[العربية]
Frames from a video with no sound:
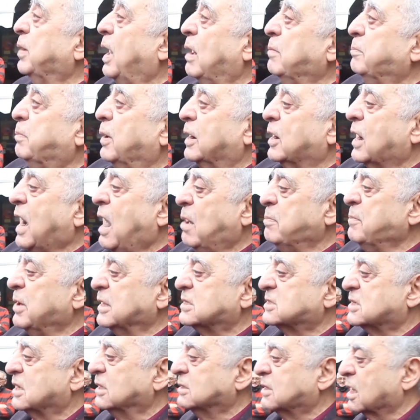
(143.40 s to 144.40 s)

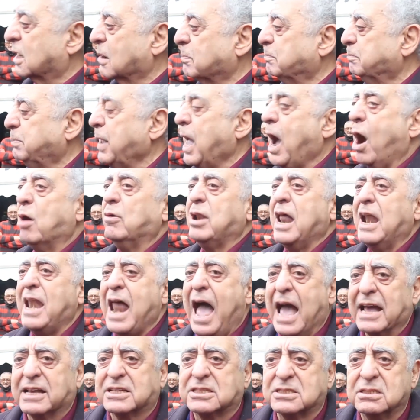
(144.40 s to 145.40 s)
بالرحمه سيد ربي ولا
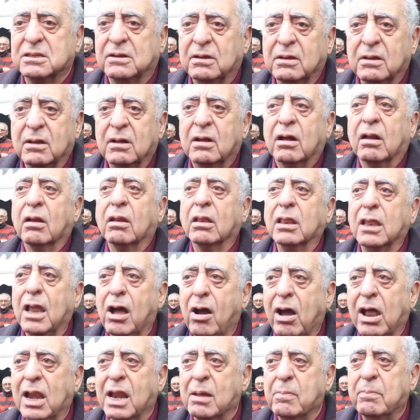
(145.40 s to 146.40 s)
العكس الله
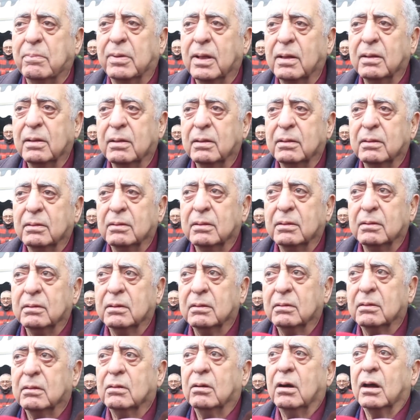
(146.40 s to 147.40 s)
اعلم
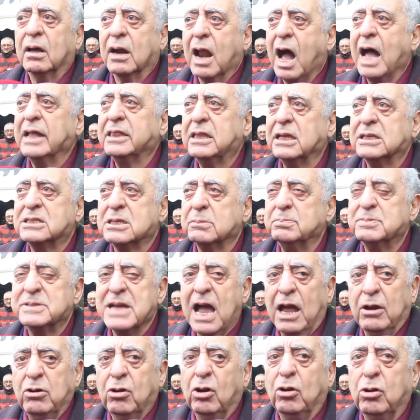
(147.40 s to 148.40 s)
نعم راه غادي
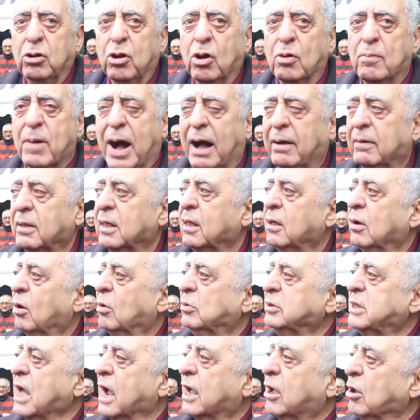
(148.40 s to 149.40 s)
تمتحنوا اليوم
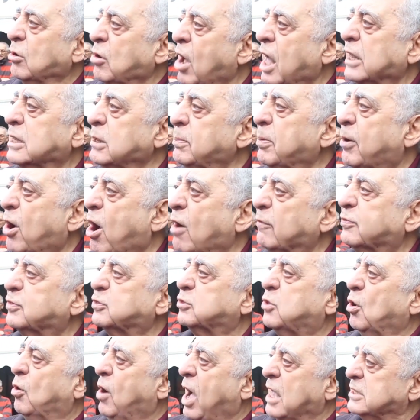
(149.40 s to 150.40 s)
وإذا كانوا غادي يبقاو في
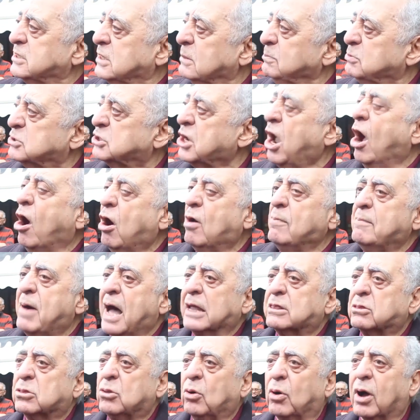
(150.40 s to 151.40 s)
التوغات يمشاو
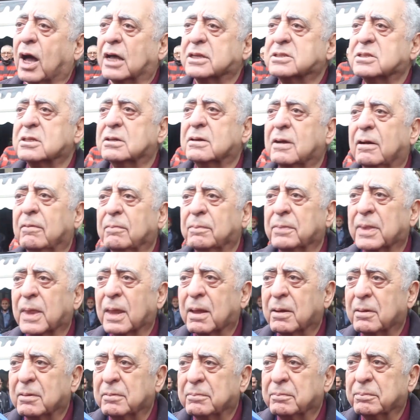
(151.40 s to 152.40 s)
مع مزيان عندك
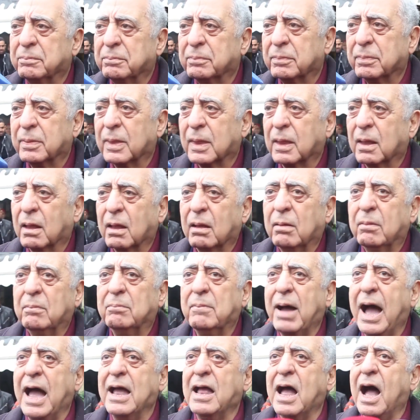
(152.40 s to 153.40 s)
الباس سانيتير
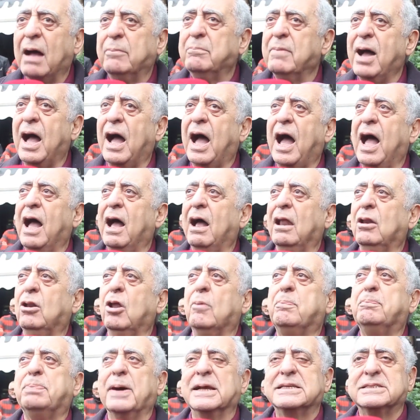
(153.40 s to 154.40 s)
مع, مع
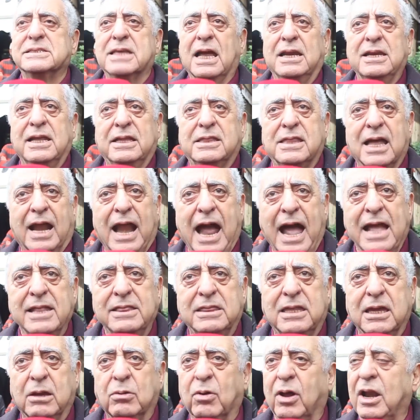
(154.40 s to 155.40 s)
لو باس سانيتير
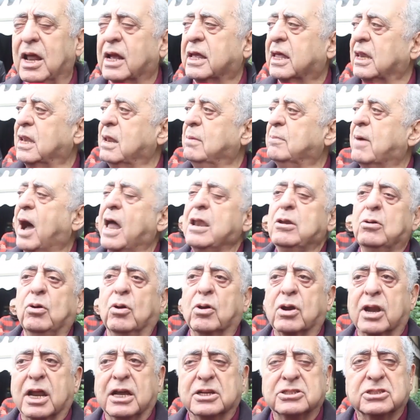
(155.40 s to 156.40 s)
عندي ولكن ما
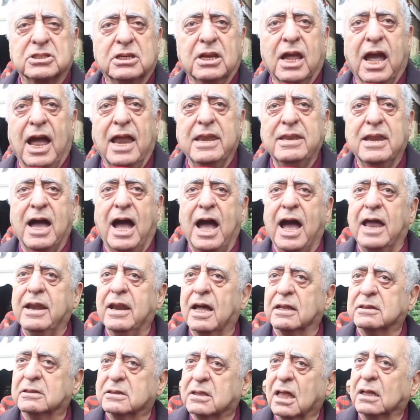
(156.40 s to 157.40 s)
نوريش لان
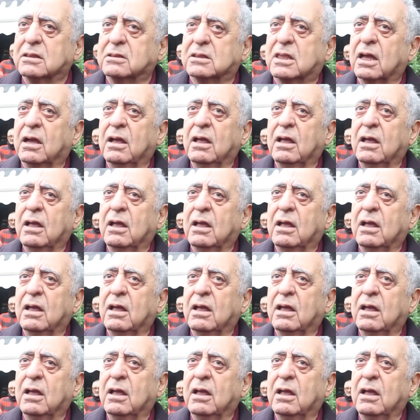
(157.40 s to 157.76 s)
انا ضد